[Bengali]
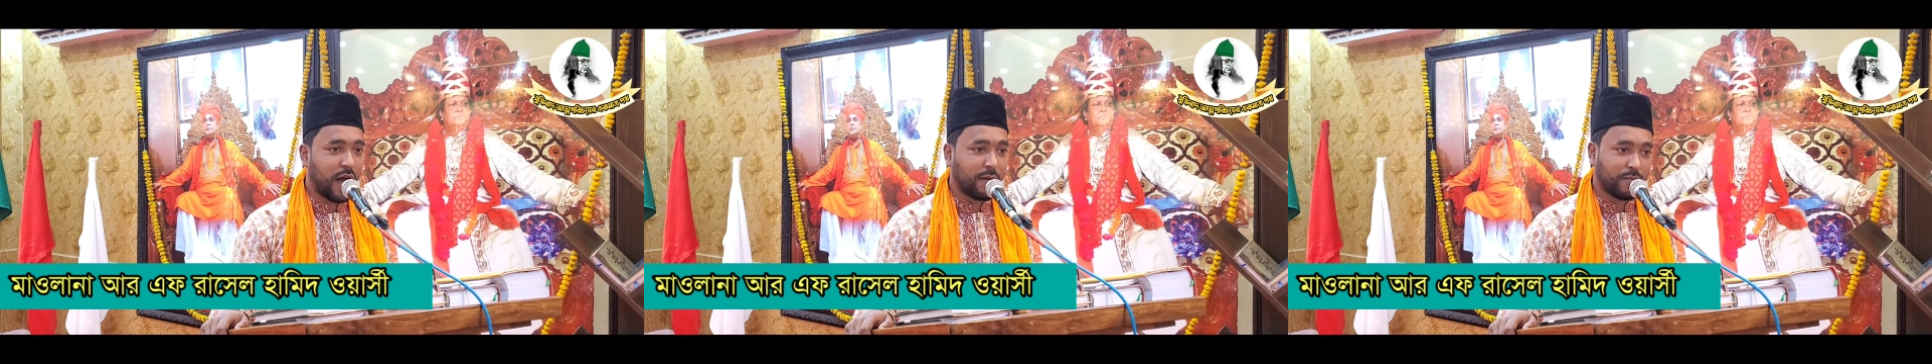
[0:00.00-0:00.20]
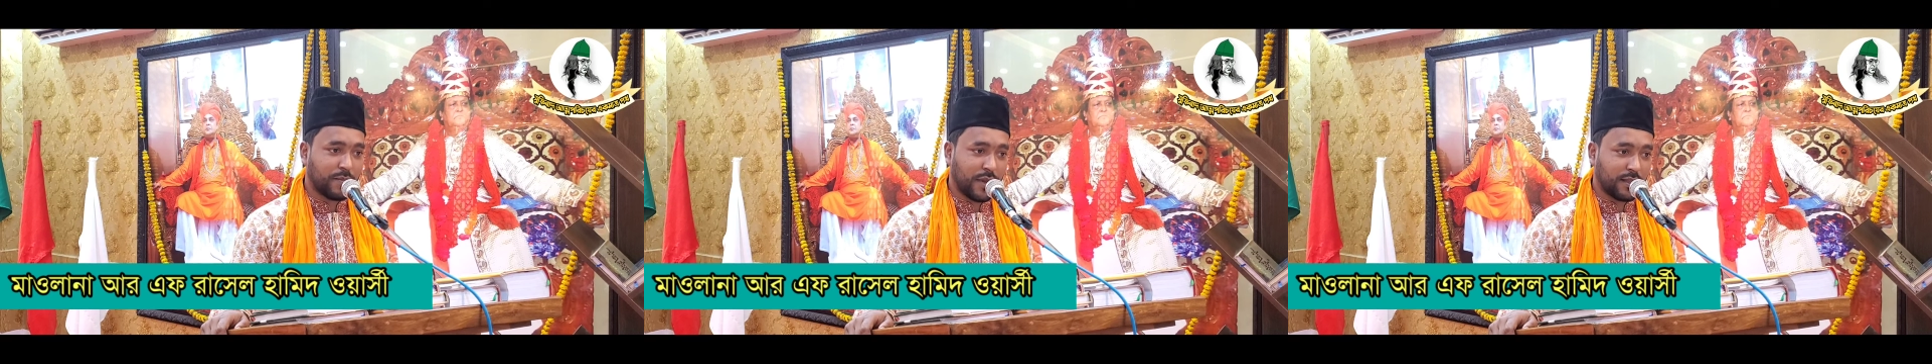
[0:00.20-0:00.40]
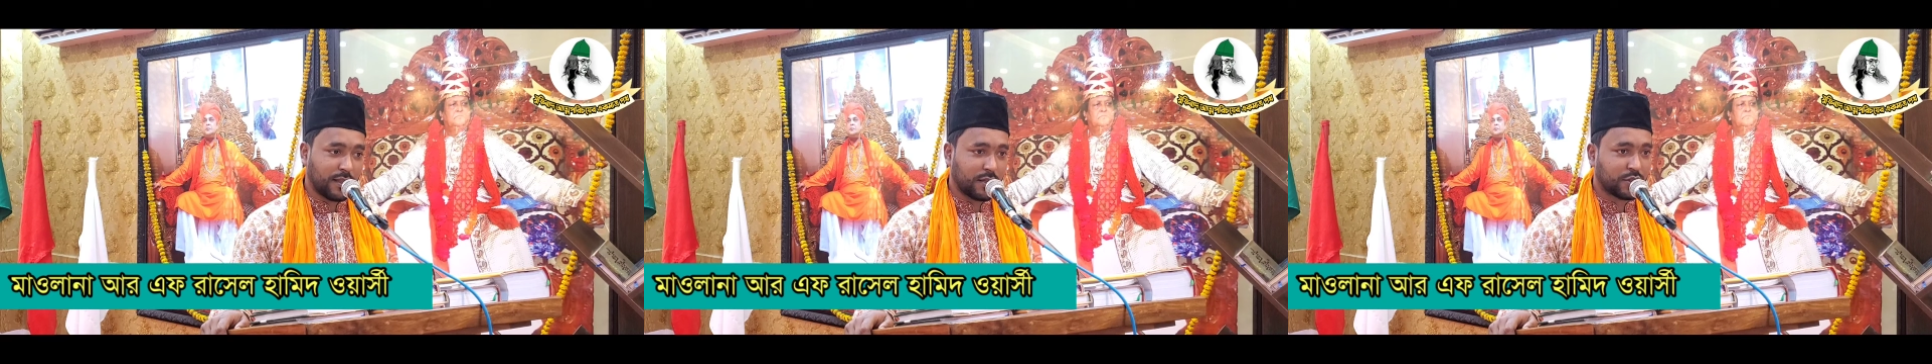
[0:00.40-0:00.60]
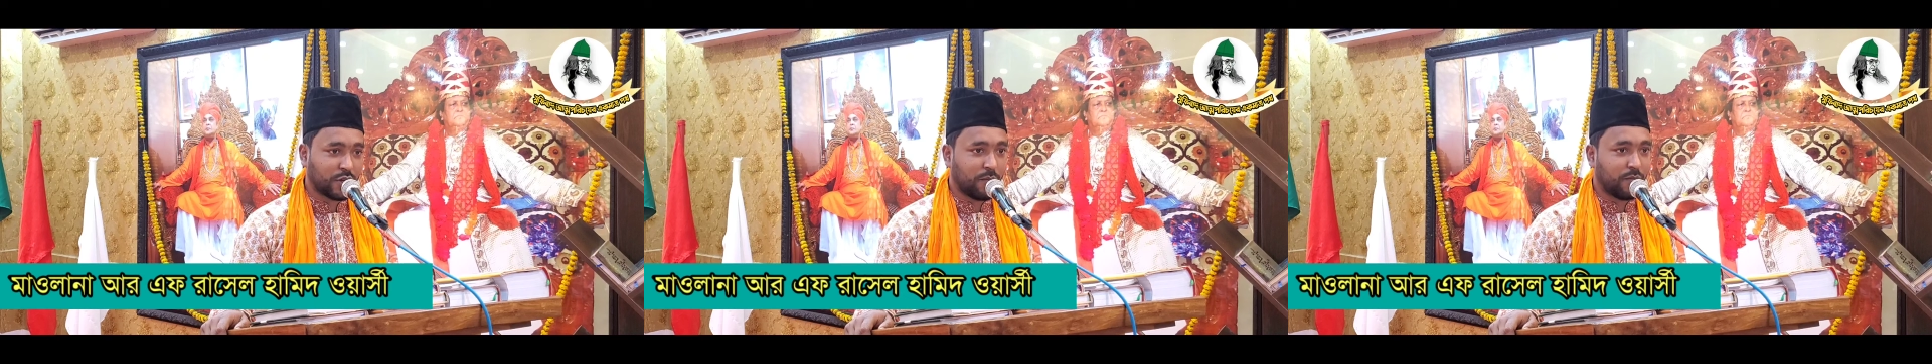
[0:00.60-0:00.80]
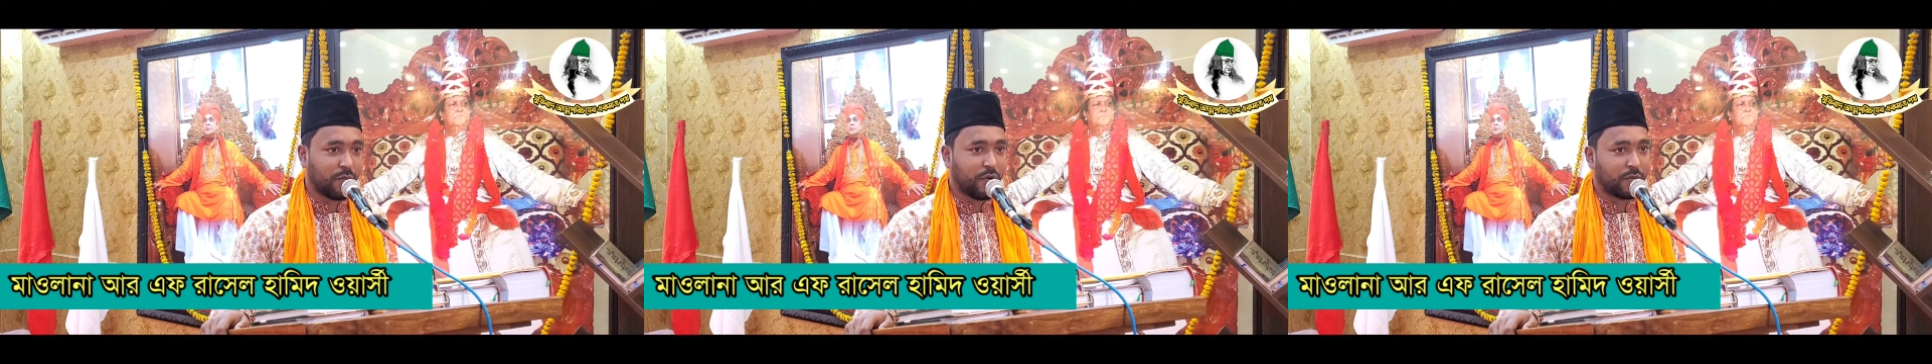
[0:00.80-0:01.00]
আপনাদের
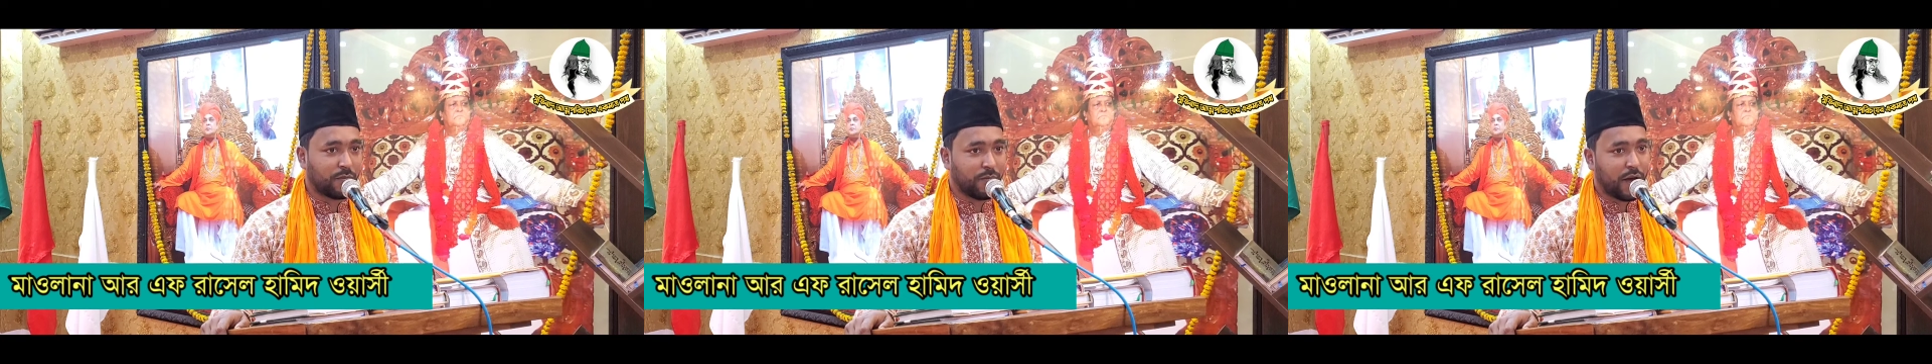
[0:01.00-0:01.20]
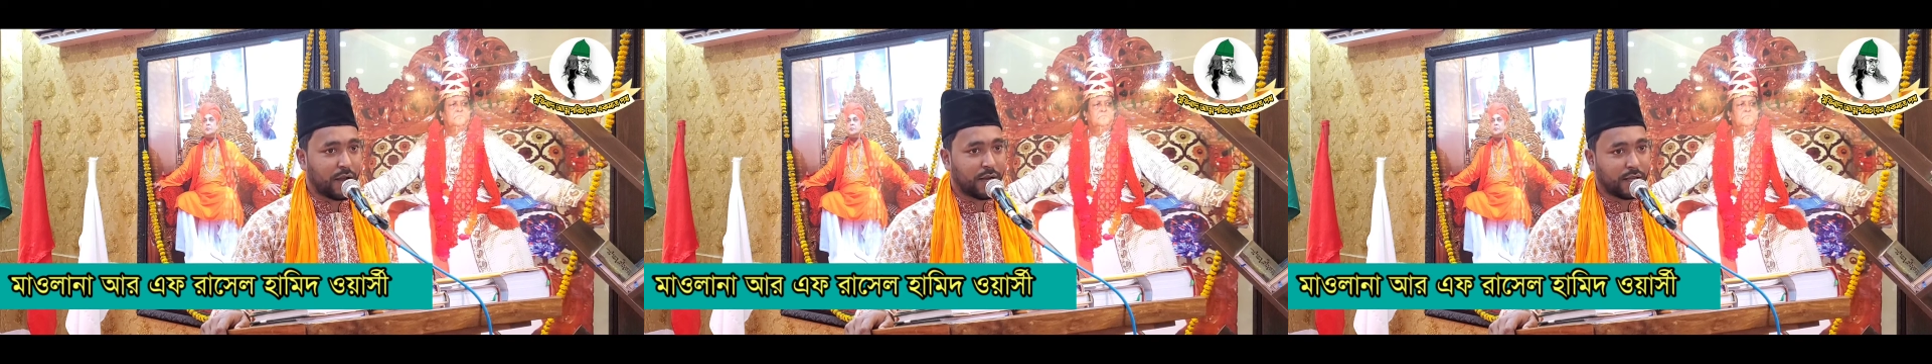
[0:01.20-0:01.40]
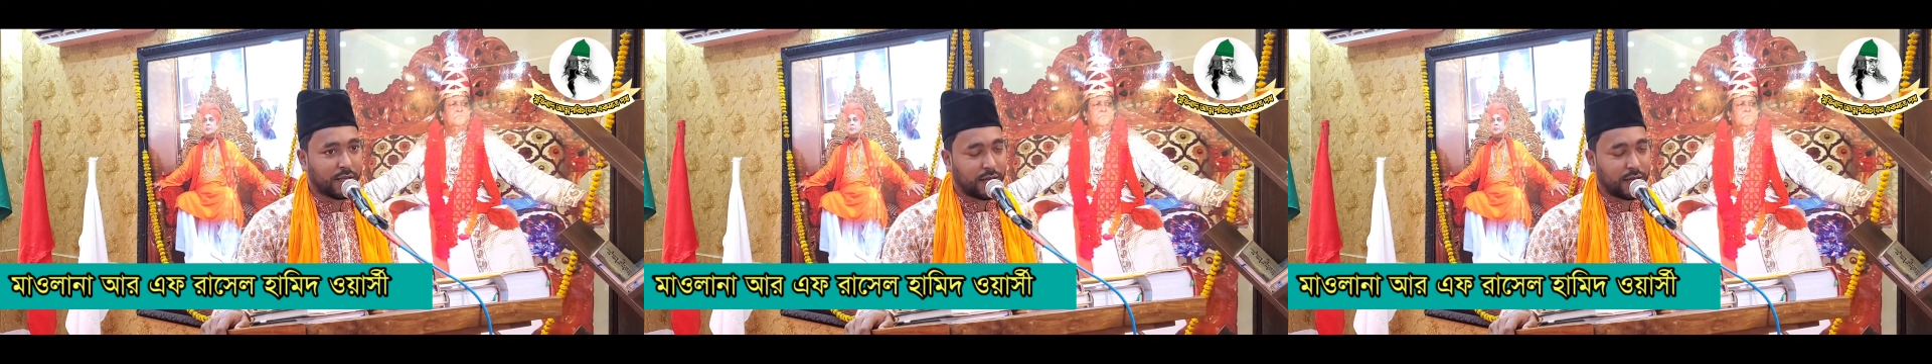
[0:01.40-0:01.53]
সম্মুখ পানে